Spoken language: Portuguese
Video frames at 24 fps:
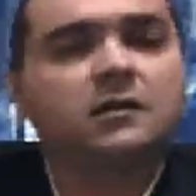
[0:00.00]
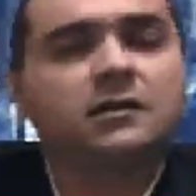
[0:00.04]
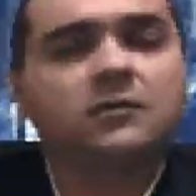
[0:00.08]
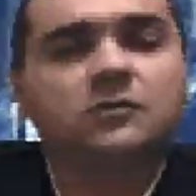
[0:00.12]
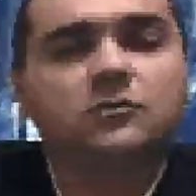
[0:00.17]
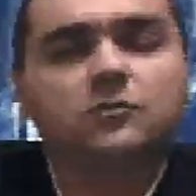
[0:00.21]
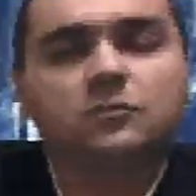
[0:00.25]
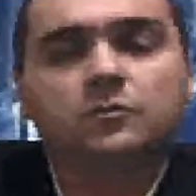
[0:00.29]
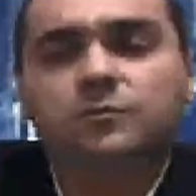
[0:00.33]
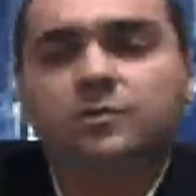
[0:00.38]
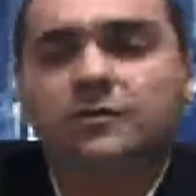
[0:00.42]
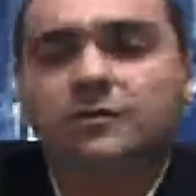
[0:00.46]

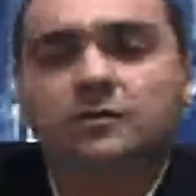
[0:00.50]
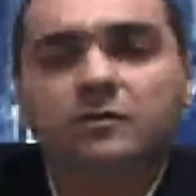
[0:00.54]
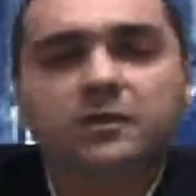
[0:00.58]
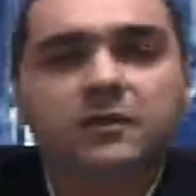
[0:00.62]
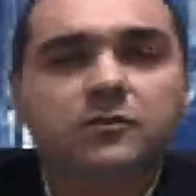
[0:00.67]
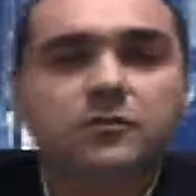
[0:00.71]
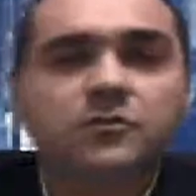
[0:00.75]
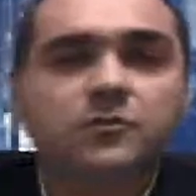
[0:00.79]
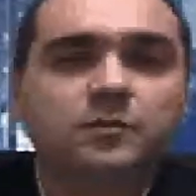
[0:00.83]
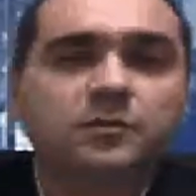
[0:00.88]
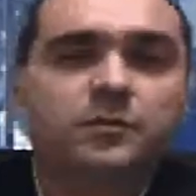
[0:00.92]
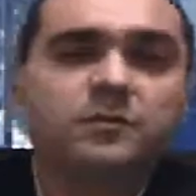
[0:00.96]
num primeiro,
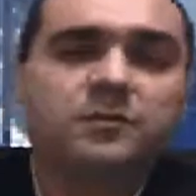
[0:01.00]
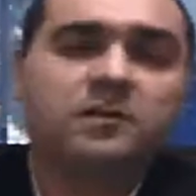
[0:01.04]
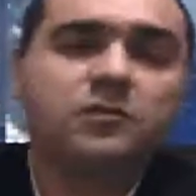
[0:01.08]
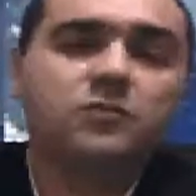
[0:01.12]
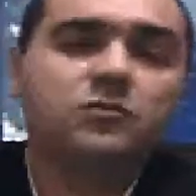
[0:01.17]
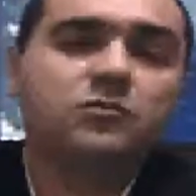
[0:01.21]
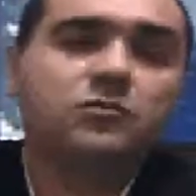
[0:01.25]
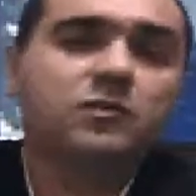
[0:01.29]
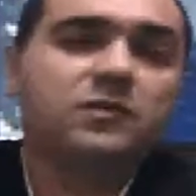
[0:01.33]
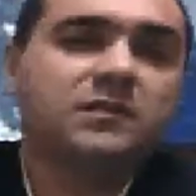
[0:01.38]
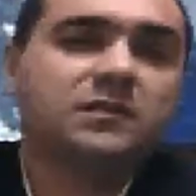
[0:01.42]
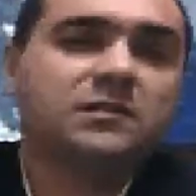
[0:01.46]
nos primeiros
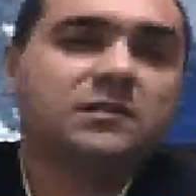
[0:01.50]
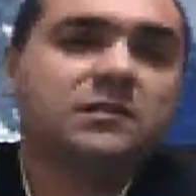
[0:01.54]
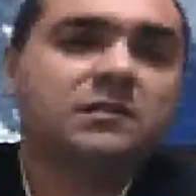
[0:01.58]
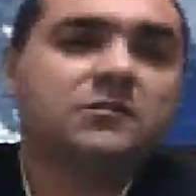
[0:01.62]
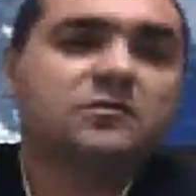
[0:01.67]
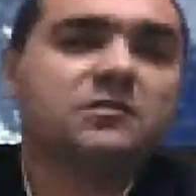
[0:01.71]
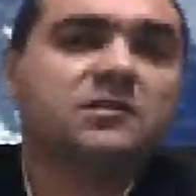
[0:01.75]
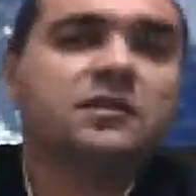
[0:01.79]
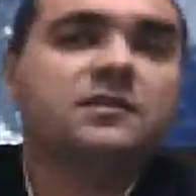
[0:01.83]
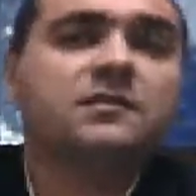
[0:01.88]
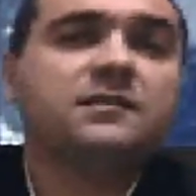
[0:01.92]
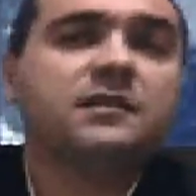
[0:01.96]
dois
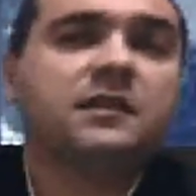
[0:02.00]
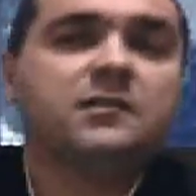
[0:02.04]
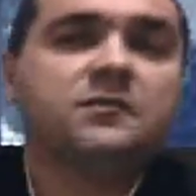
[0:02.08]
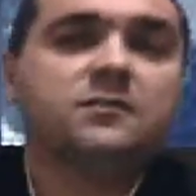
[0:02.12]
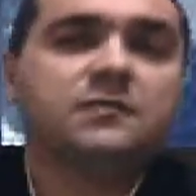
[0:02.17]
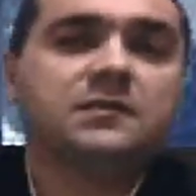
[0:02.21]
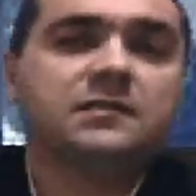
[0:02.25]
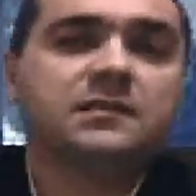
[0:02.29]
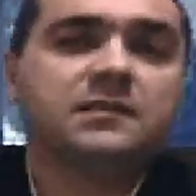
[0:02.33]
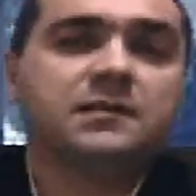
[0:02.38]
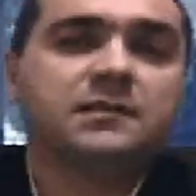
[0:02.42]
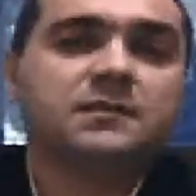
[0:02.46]
anos da
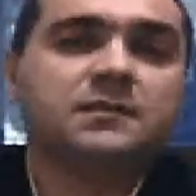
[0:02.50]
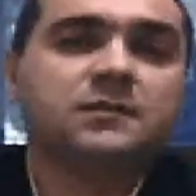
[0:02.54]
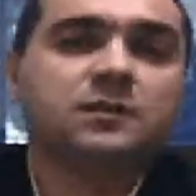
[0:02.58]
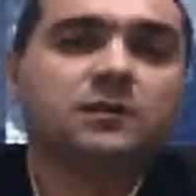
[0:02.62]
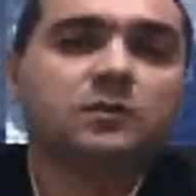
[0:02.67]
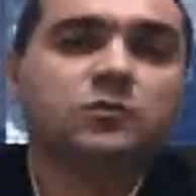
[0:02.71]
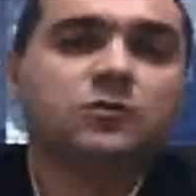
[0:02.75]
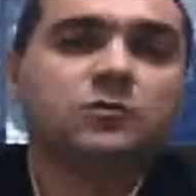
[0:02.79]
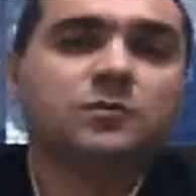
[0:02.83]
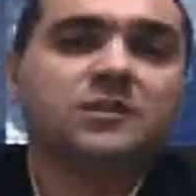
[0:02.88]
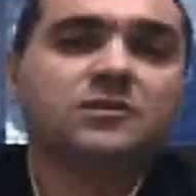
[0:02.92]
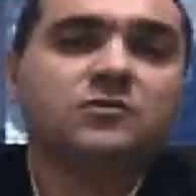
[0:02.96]
administração
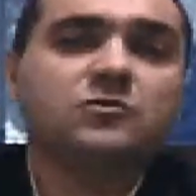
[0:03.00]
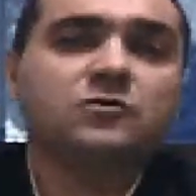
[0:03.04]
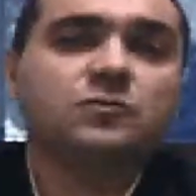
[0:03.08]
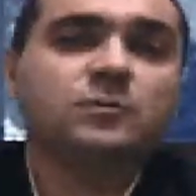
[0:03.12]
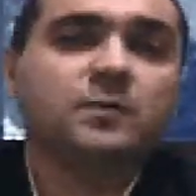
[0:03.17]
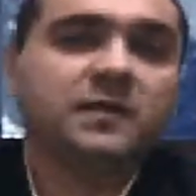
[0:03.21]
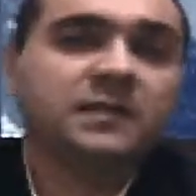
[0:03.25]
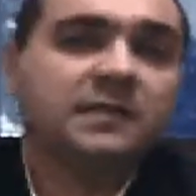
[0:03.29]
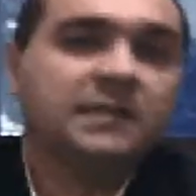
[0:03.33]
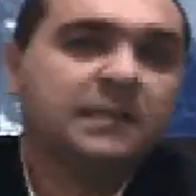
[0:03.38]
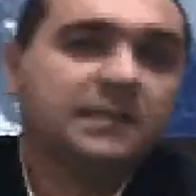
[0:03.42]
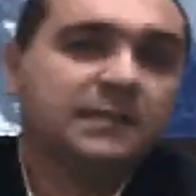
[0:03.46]
numa
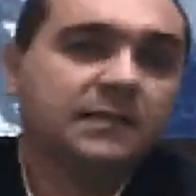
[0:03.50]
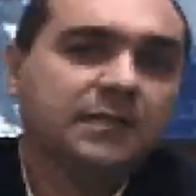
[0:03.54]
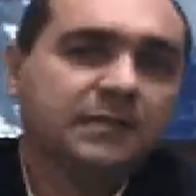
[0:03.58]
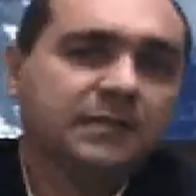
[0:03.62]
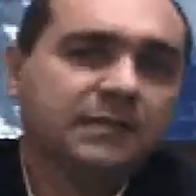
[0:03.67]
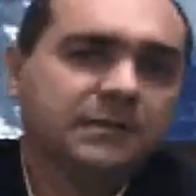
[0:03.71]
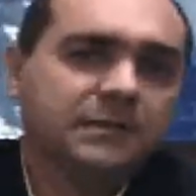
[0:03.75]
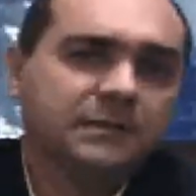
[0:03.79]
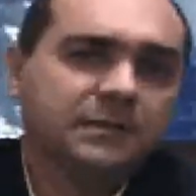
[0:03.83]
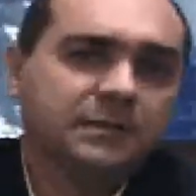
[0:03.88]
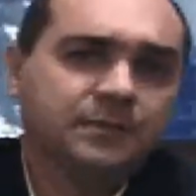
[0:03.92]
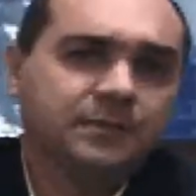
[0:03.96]

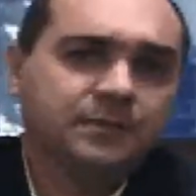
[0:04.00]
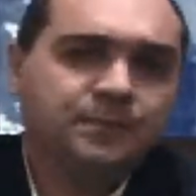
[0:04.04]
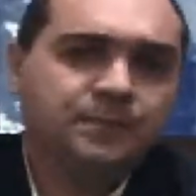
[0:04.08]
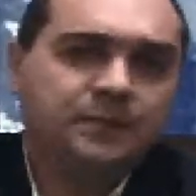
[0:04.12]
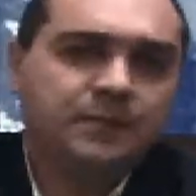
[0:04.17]
superintendência